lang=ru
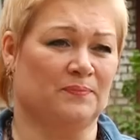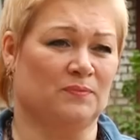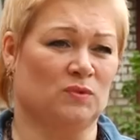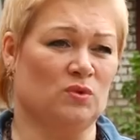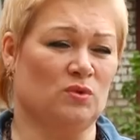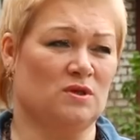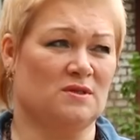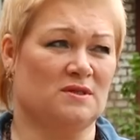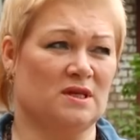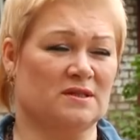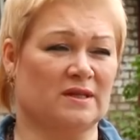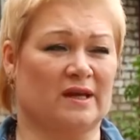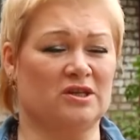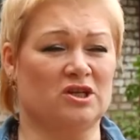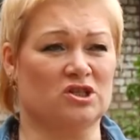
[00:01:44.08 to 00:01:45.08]
Ну и
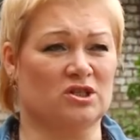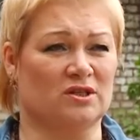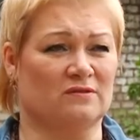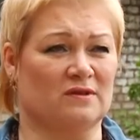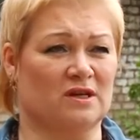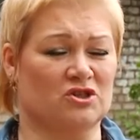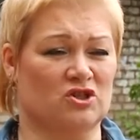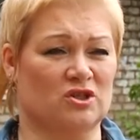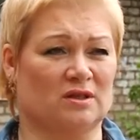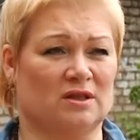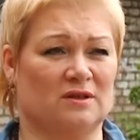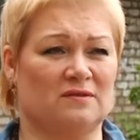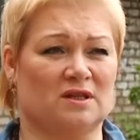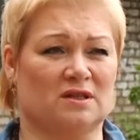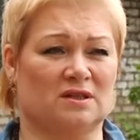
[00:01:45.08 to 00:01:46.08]
здесь, конечно, важно,
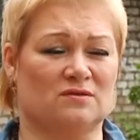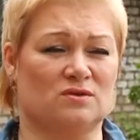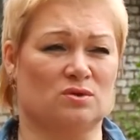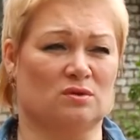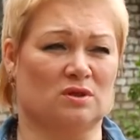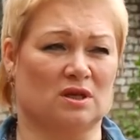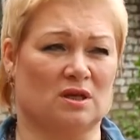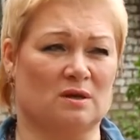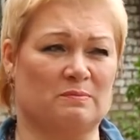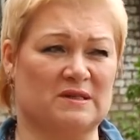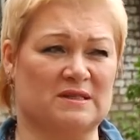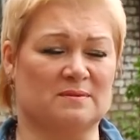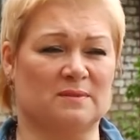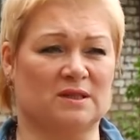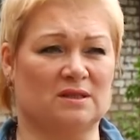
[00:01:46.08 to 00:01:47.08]
наверное, все-таки
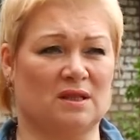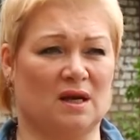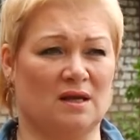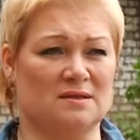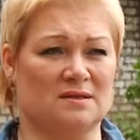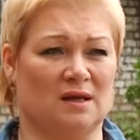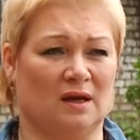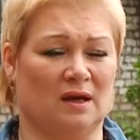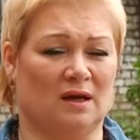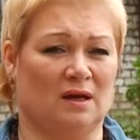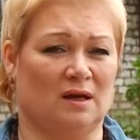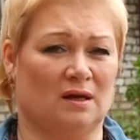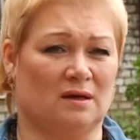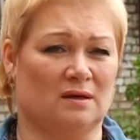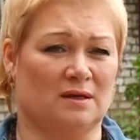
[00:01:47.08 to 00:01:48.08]
посмотреть,
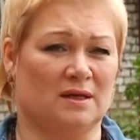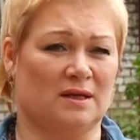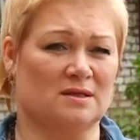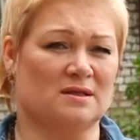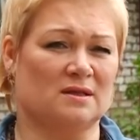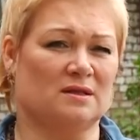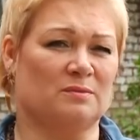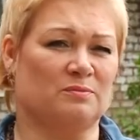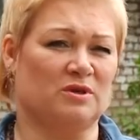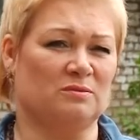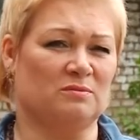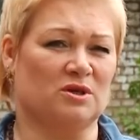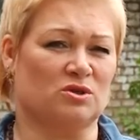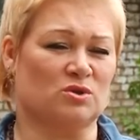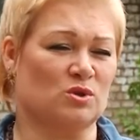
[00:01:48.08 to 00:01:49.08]
э, если,
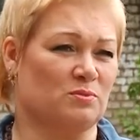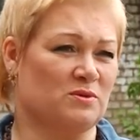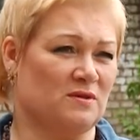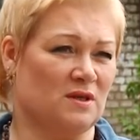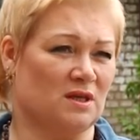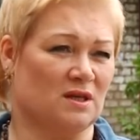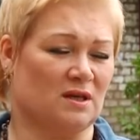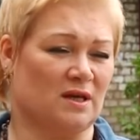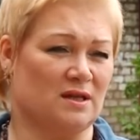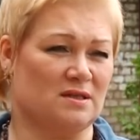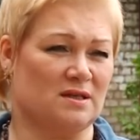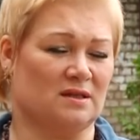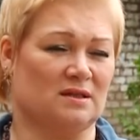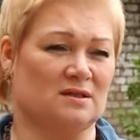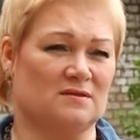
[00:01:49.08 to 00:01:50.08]
например, собственники
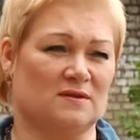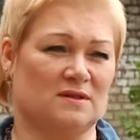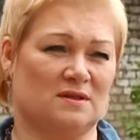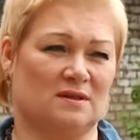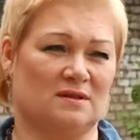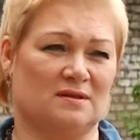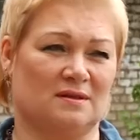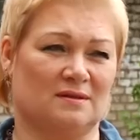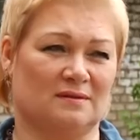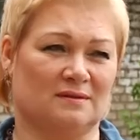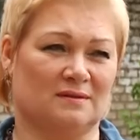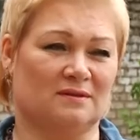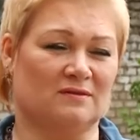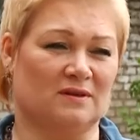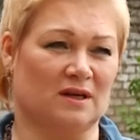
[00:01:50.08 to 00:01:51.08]
хотят осветить
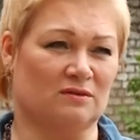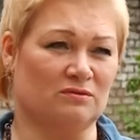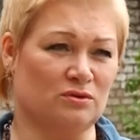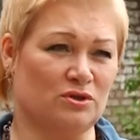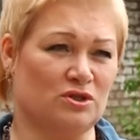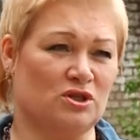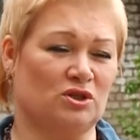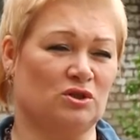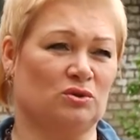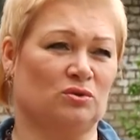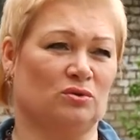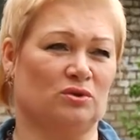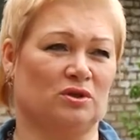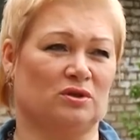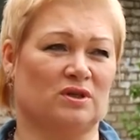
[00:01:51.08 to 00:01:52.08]
дворовую
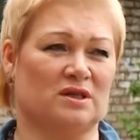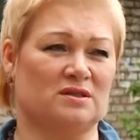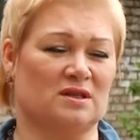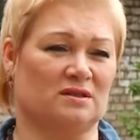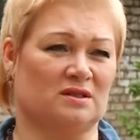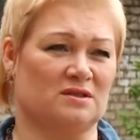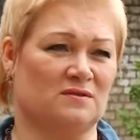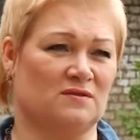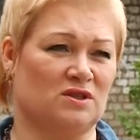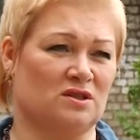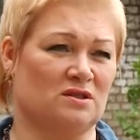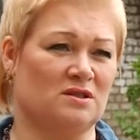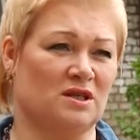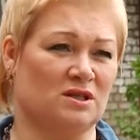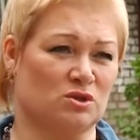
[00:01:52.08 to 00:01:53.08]
территорию, хотят
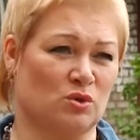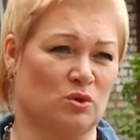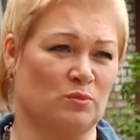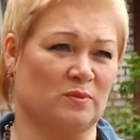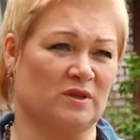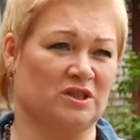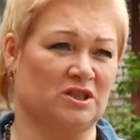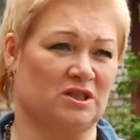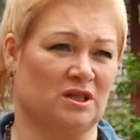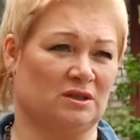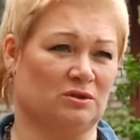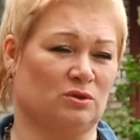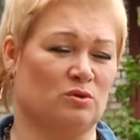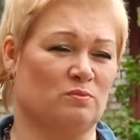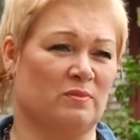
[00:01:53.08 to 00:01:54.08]
осветить детскую
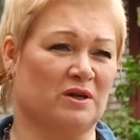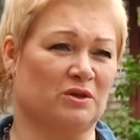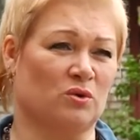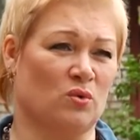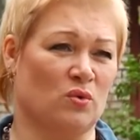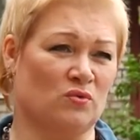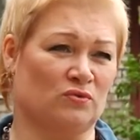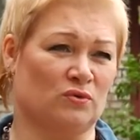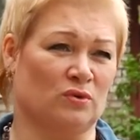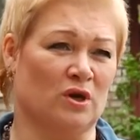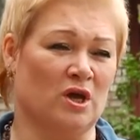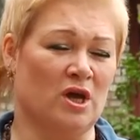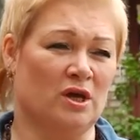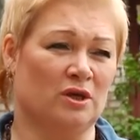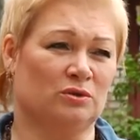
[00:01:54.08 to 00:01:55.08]
площадку, парковку,
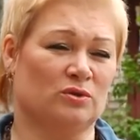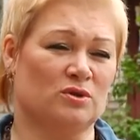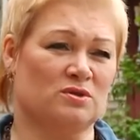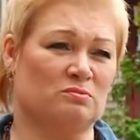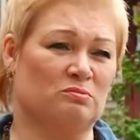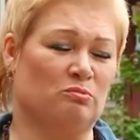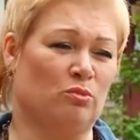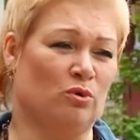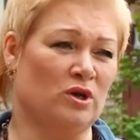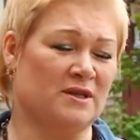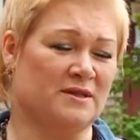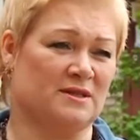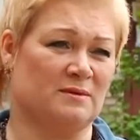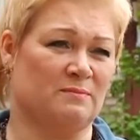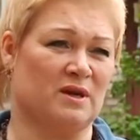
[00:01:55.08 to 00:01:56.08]
то есть
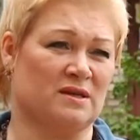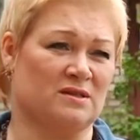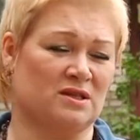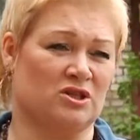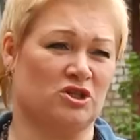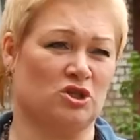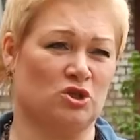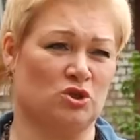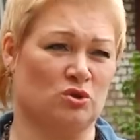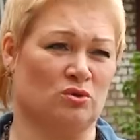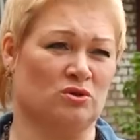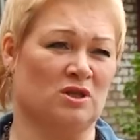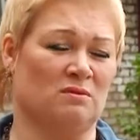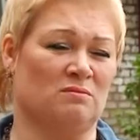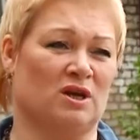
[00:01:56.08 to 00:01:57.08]
более себя
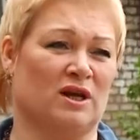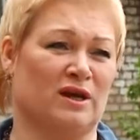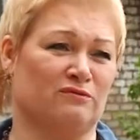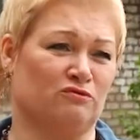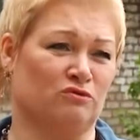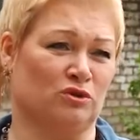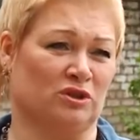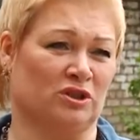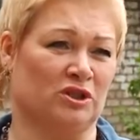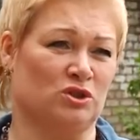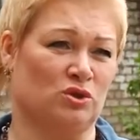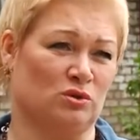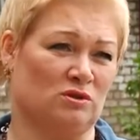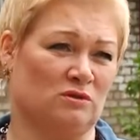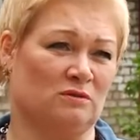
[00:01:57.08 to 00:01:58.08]
защищенными, комфортно
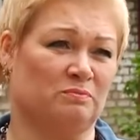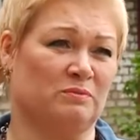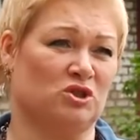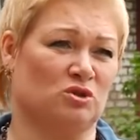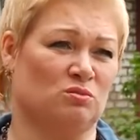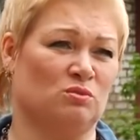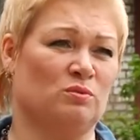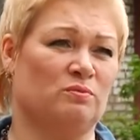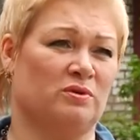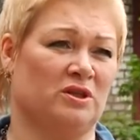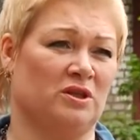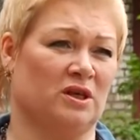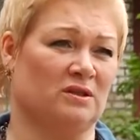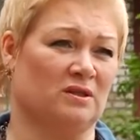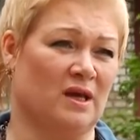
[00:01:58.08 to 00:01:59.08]
чувствовать, почему бы
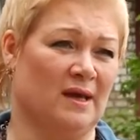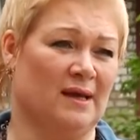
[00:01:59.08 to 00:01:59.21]
нет